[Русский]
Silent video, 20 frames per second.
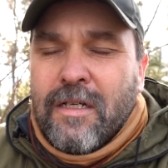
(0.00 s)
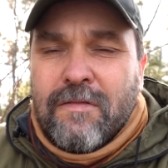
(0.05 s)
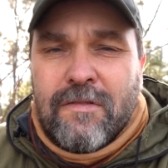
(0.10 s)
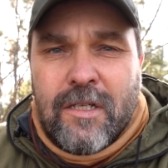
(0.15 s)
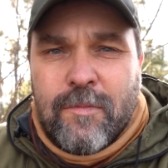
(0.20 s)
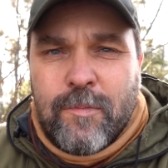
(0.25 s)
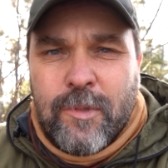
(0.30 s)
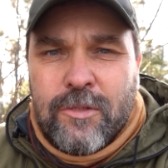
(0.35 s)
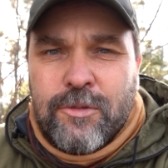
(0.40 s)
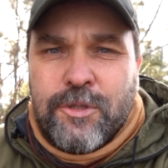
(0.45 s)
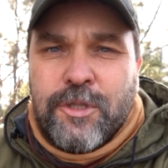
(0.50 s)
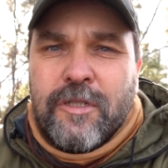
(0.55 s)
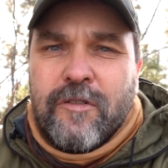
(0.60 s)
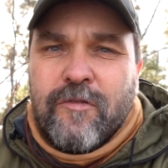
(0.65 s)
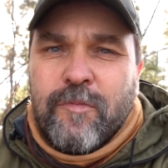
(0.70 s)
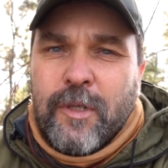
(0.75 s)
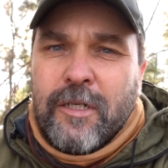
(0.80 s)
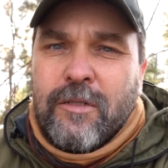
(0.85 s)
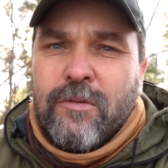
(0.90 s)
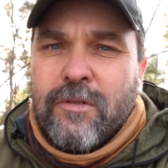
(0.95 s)
Навыки, полученные
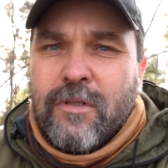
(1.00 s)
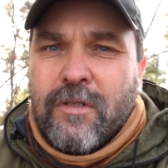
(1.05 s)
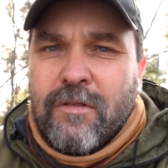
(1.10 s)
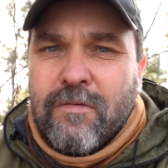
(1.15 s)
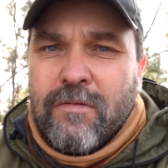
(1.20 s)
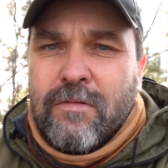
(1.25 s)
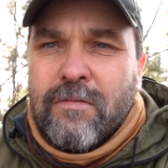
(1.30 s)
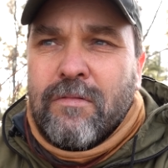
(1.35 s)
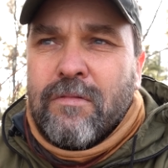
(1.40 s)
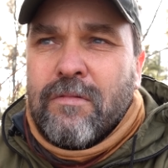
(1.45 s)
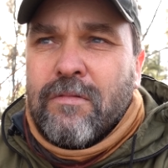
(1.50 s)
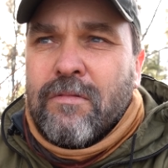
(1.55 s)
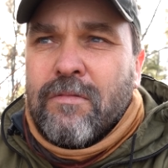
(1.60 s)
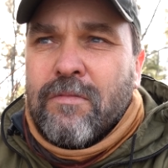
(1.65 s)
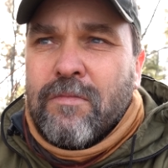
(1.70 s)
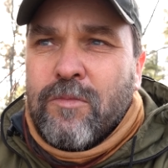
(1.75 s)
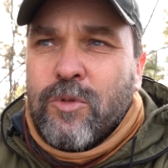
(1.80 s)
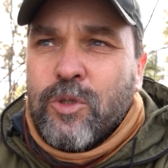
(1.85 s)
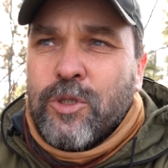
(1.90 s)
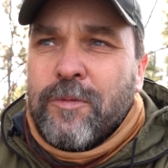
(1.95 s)
в походах, э,
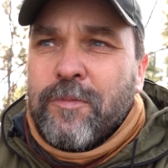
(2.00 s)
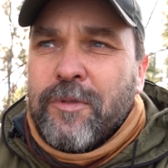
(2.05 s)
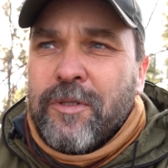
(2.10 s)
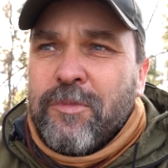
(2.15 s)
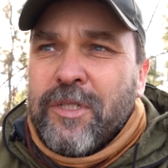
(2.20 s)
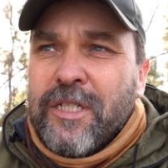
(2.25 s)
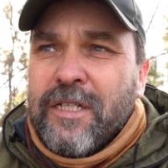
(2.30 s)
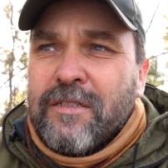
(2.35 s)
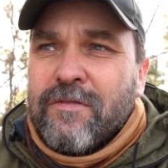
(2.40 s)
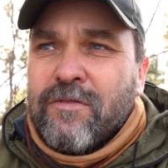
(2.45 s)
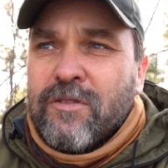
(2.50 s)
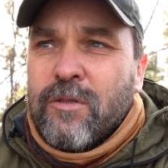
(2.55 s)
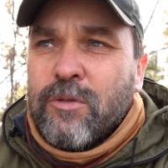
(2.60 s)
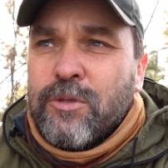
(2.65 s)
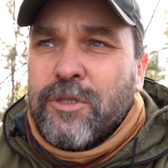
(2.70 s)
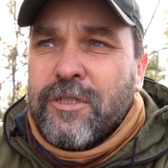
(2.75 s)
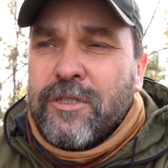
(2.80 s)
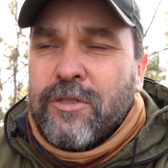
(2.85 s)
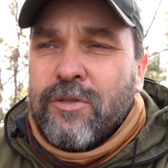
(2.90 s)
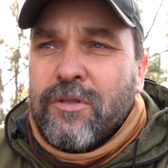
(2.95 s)
можно применять в
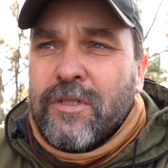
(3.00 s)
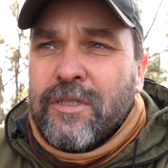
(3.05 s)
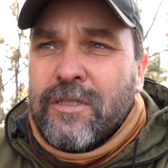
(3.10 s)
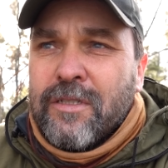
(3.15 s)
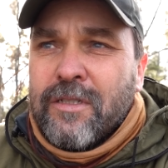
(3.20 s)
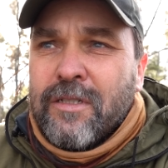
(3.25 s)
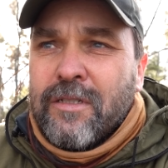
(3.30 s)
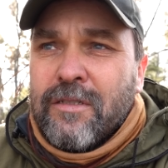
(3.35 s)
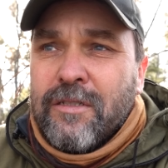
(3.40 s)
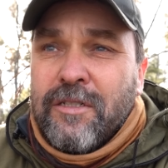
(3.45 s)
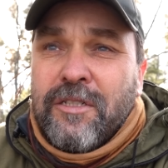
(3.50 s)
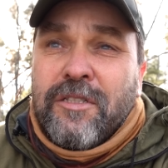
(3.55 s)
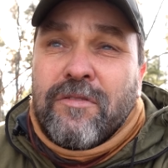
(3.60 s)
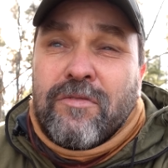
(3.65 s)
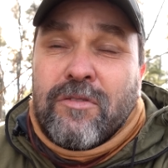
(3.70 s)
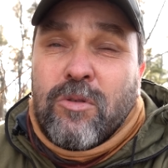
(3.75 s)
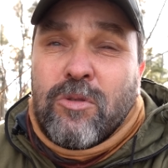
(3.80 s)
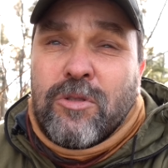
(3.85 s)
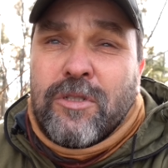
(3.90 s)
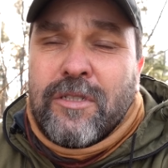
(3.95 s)
сложных ситуациях, да и не
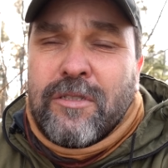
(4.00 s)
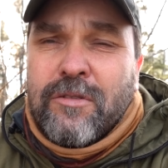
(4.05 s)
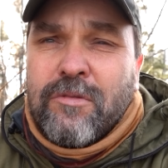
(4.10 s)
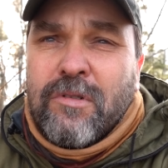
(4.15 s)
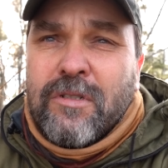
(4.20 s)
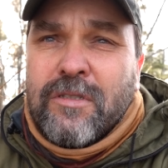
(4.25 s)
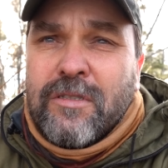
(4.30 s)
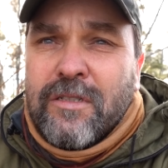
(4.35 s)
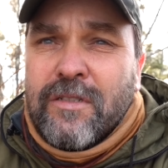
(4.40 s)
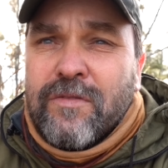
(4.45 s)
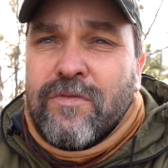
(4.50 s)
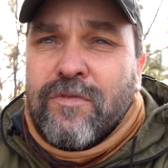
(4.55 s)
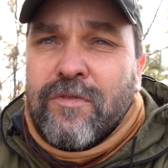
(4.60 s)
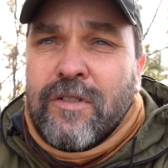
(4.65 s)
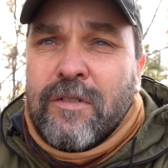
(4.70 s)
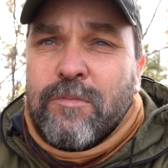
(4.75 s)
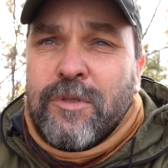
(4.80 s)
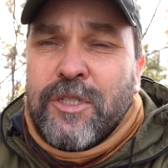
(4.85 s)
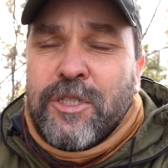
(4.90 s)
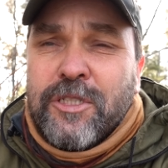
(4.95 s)
в сложных ситуациях
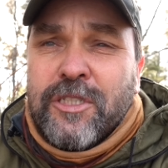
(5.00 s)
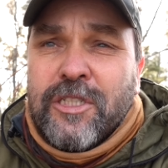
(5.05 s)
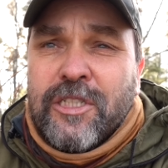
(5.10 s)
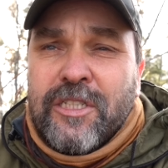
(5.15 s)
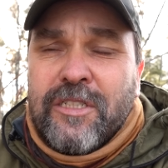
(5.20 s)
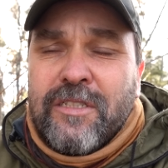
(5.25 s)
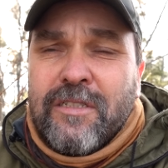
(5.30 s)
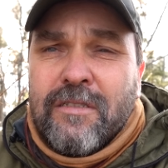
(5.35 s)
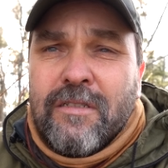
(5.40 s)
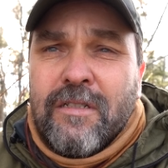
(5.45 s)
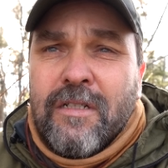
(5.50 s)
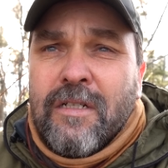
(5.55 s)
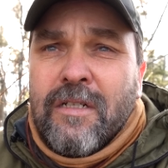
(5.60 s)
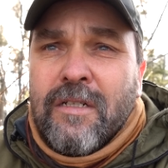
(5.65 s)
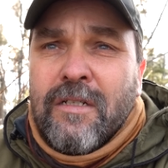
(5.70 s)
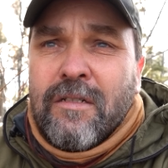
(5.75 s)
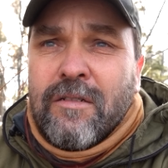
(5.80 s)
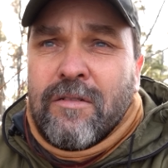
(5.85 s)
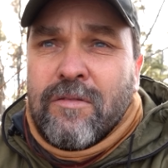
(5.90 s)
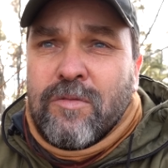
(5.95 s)
в обычной жизни.
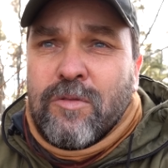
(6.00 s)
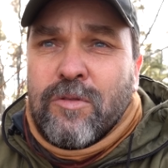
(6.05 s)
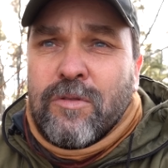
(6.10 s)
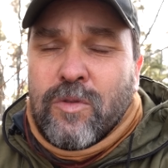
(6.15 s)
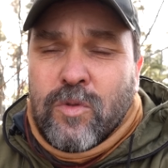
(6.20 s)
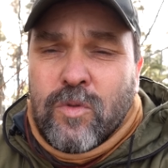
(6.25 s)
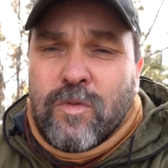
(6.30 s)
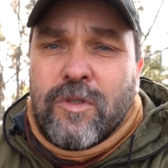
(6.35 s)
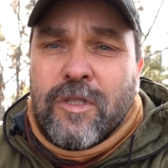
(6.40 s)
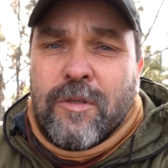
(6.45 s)
Вот. Ну,